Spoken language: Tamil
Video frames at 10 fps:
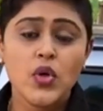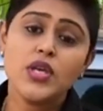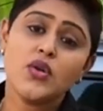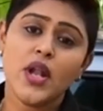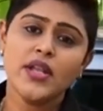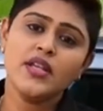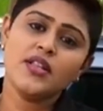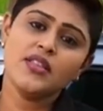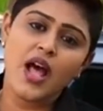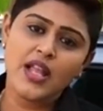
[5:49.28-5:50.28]
உயிருடன்
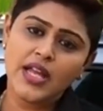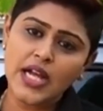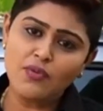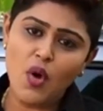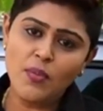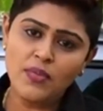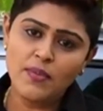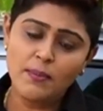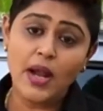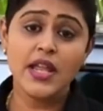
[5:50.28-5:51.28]
இருந்தால் இகழ்வோம்
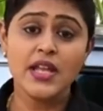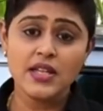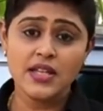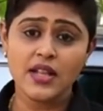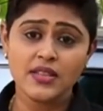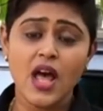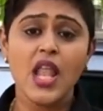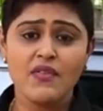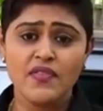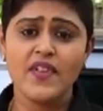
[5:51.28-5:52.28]
பணியில்
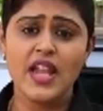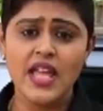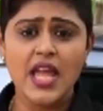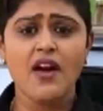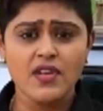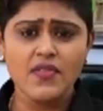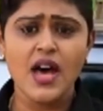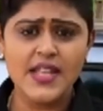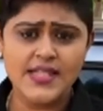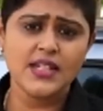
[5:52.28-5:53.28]
இருந்தால் அவன் வேலையை அவன்
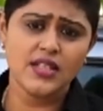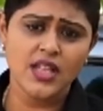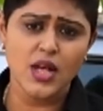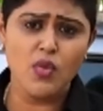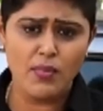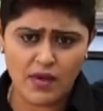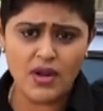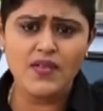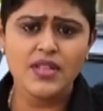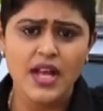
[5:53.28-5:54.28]
வாரிசுக்கு தருவோம்
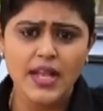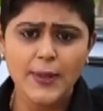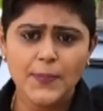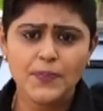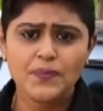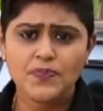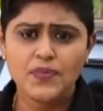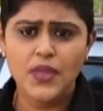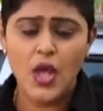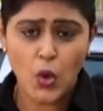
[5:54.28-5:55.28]
அவ்வளவுதானே
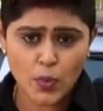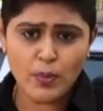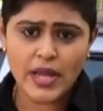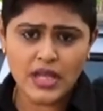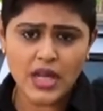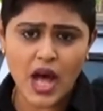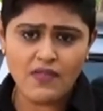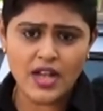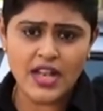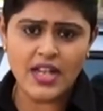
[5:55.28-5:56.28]
உண்மையில்
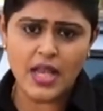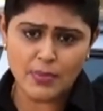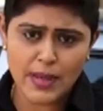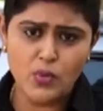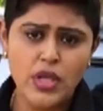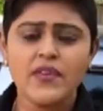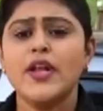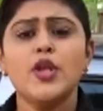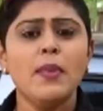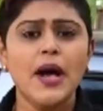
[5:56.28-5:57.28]
காவலனின் அருமை புரிய
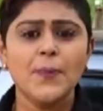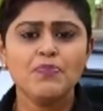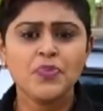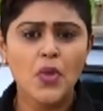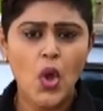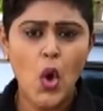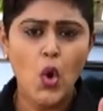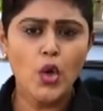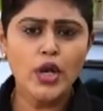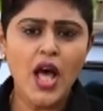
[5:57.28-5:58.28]
வேண்டுமா
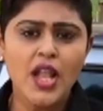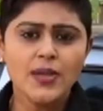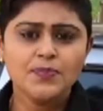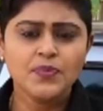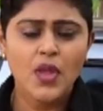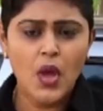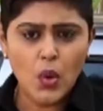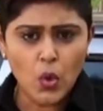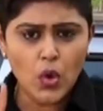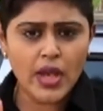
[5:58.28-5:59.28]
ஒரு நாள்
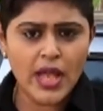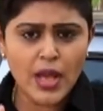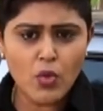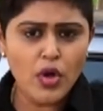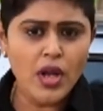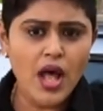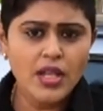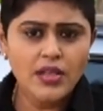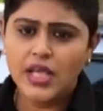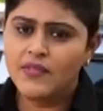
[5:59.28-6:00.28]
ஒரே ஒரு நாள்
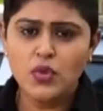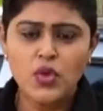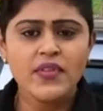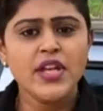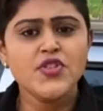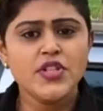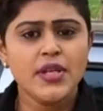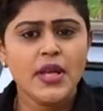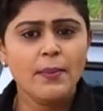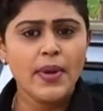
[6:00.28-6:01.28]
இவன் உதவியின்றி
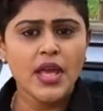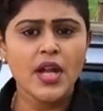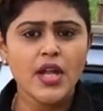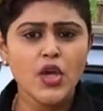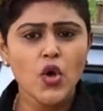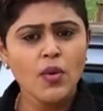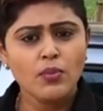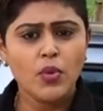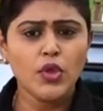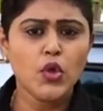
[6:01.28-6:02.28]
பேரணியோ
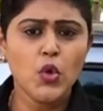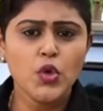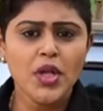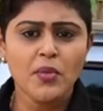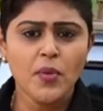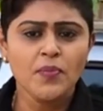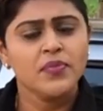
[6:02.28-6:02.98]
பொதுக்கூட்டமோ